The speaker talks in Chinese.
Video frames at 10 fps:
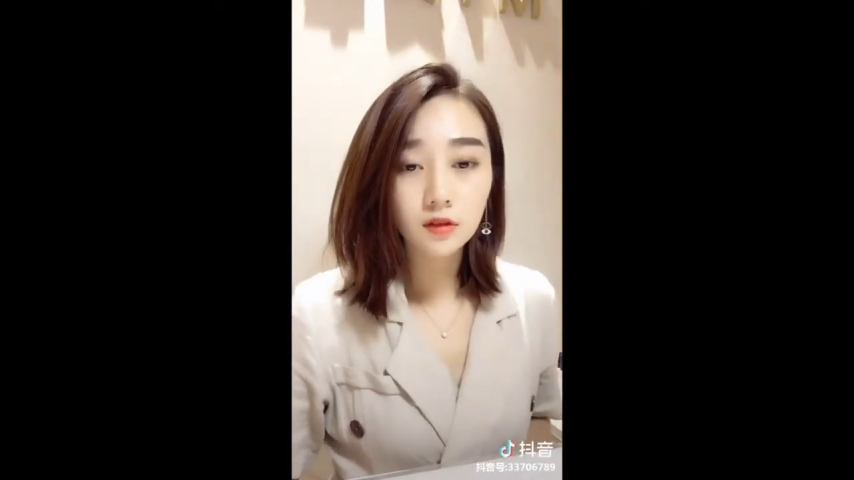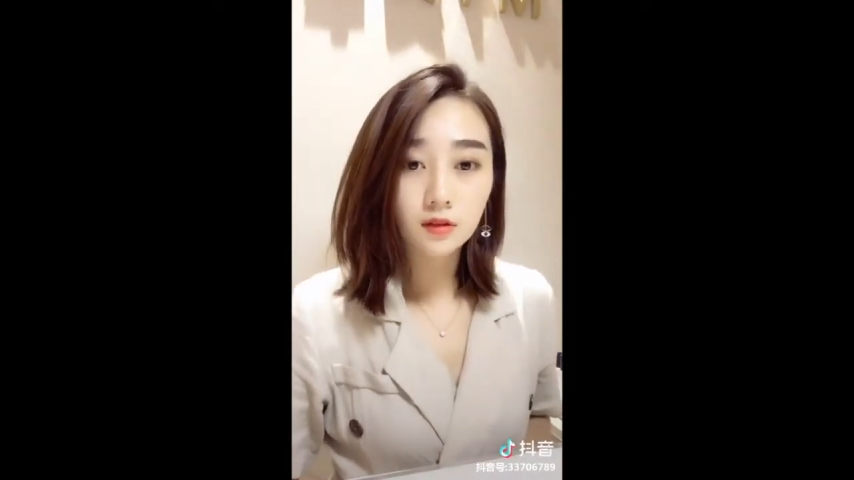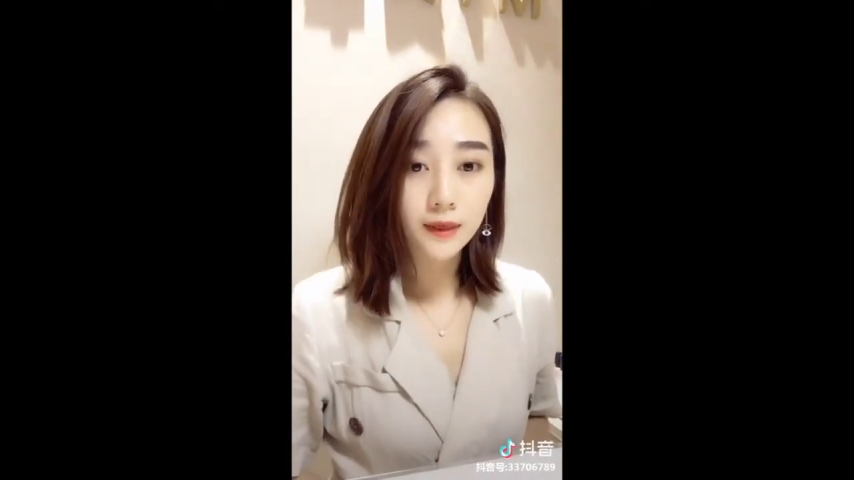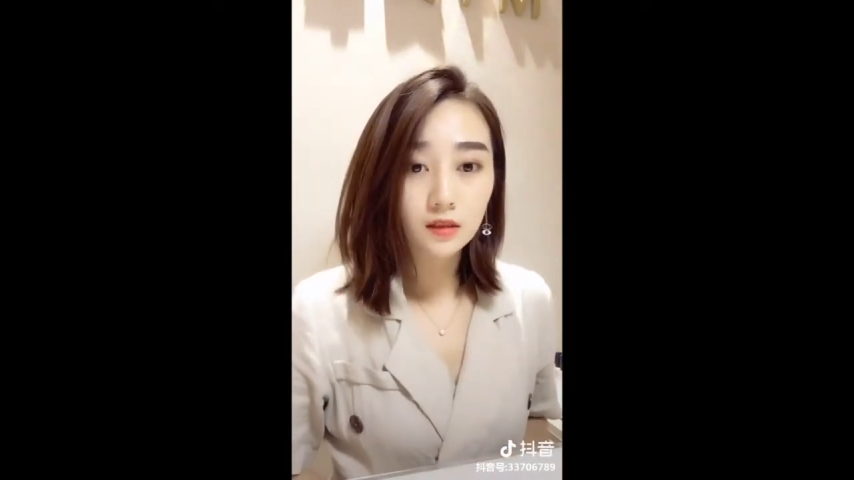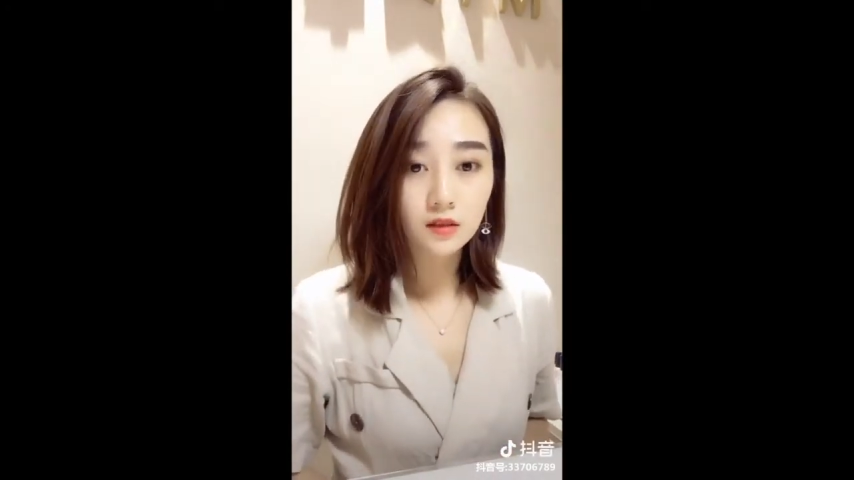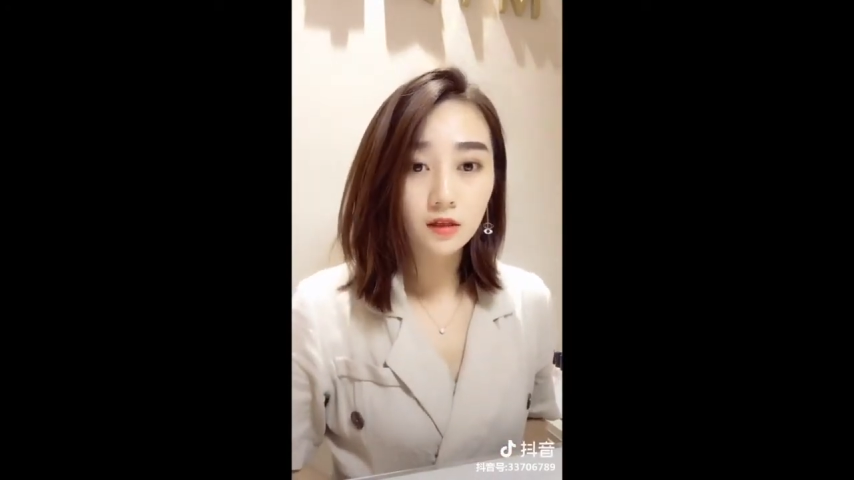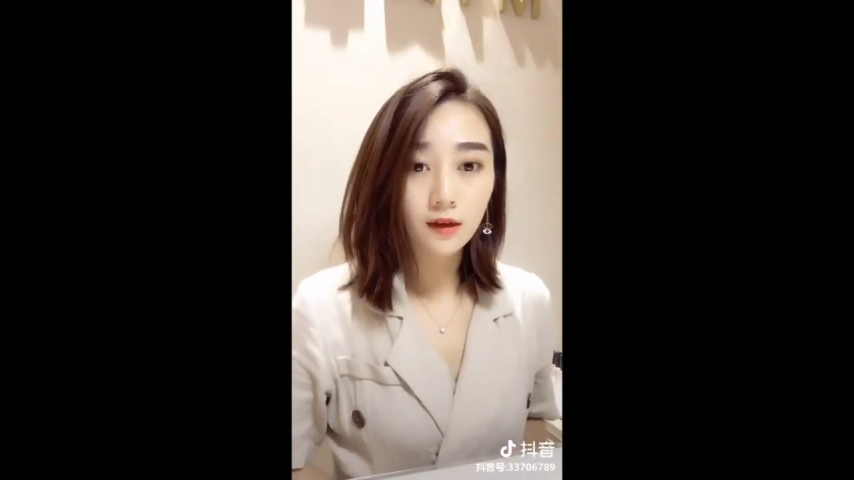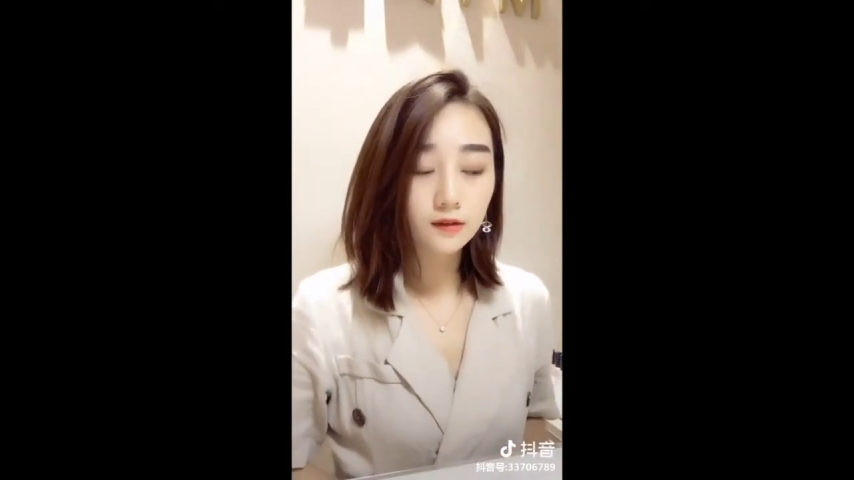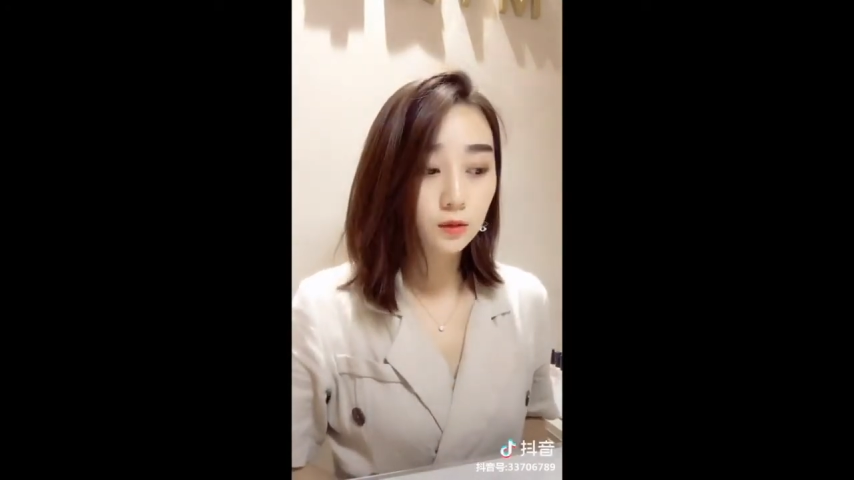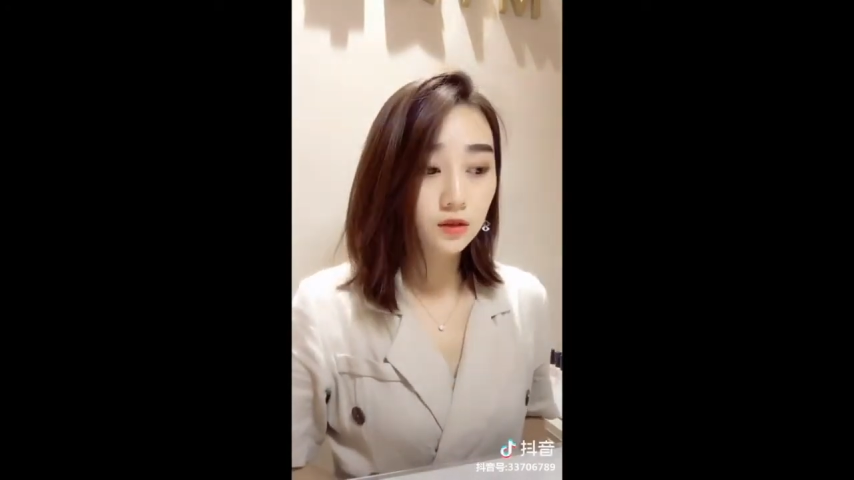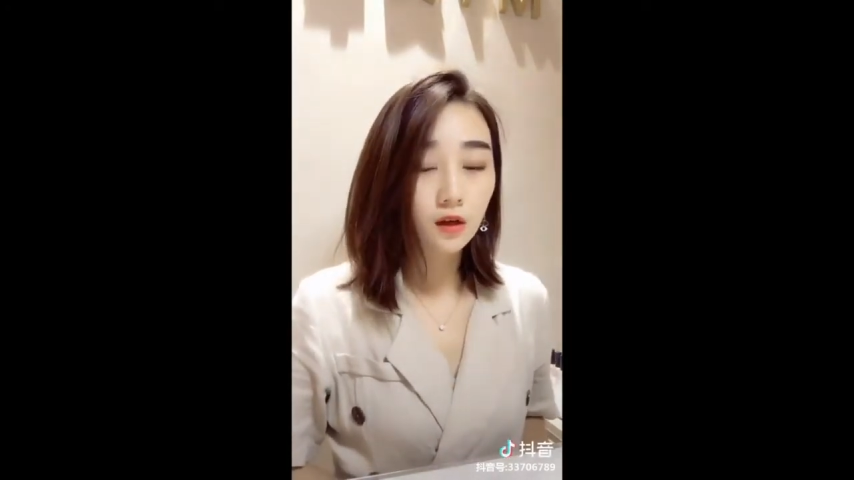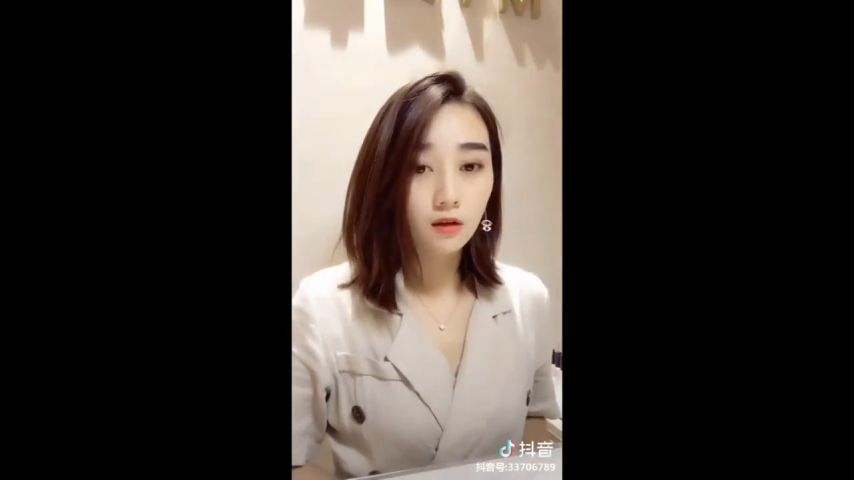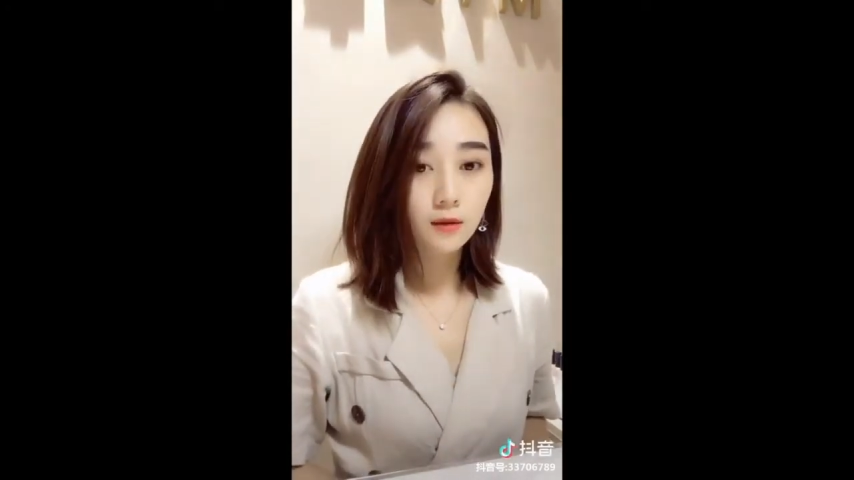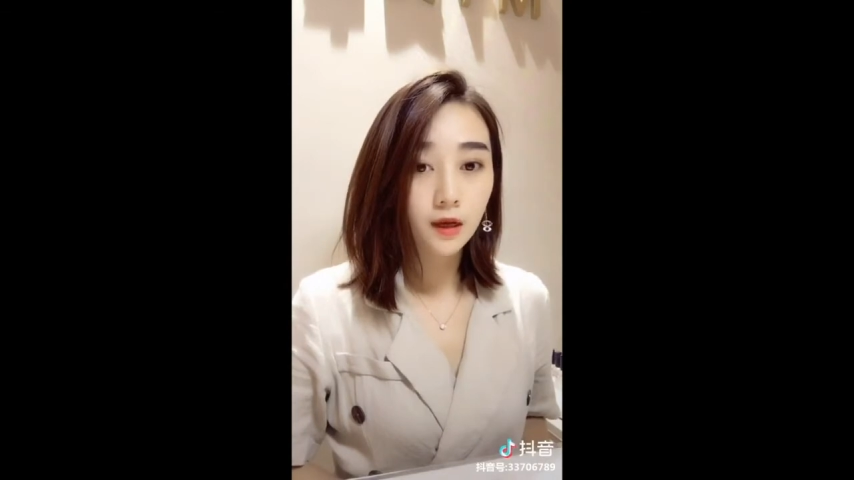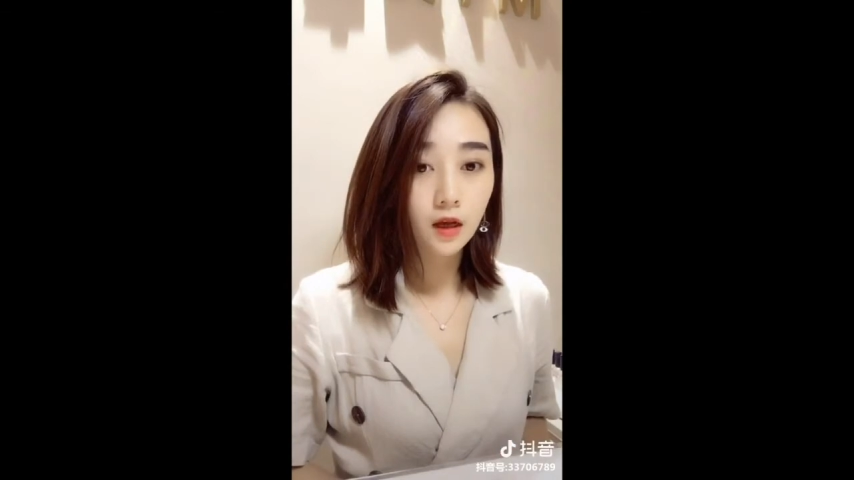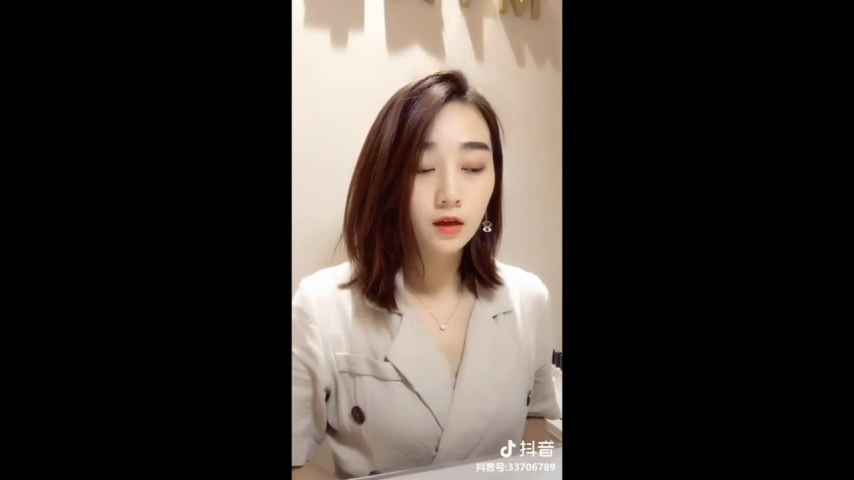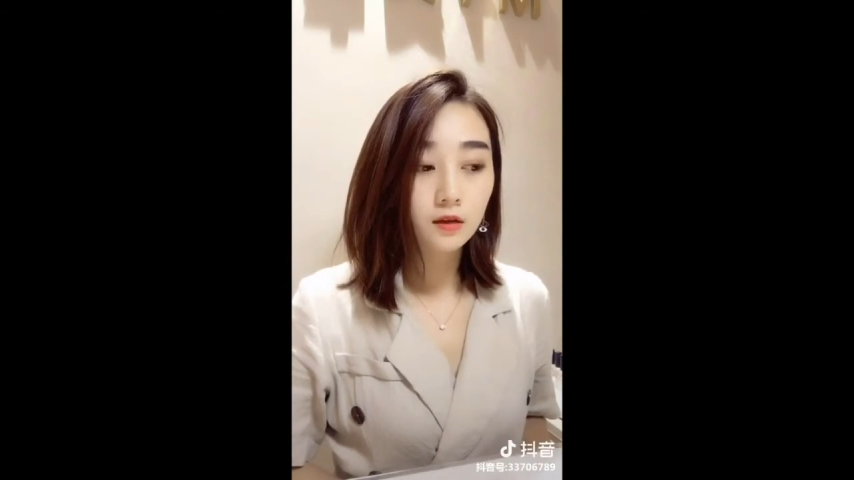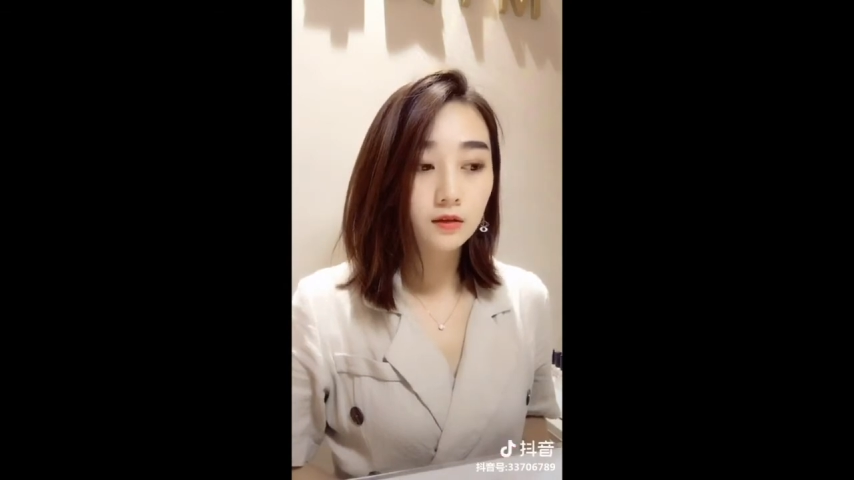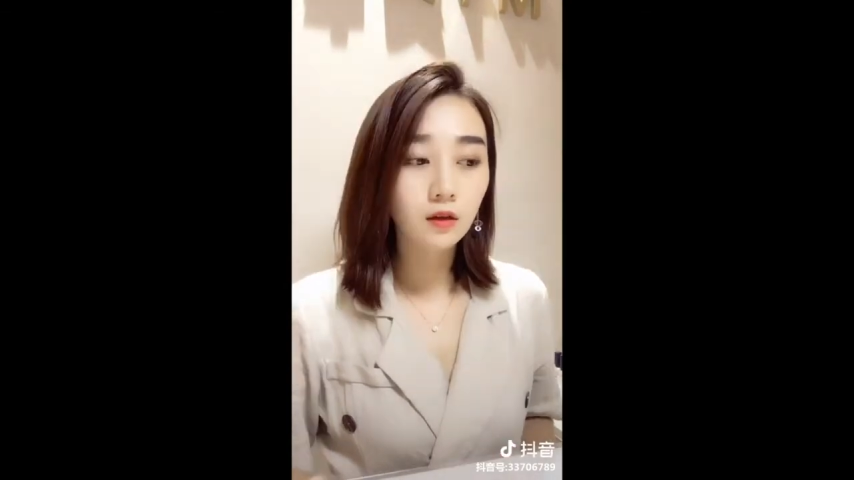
你没吃饭就吃药了吗？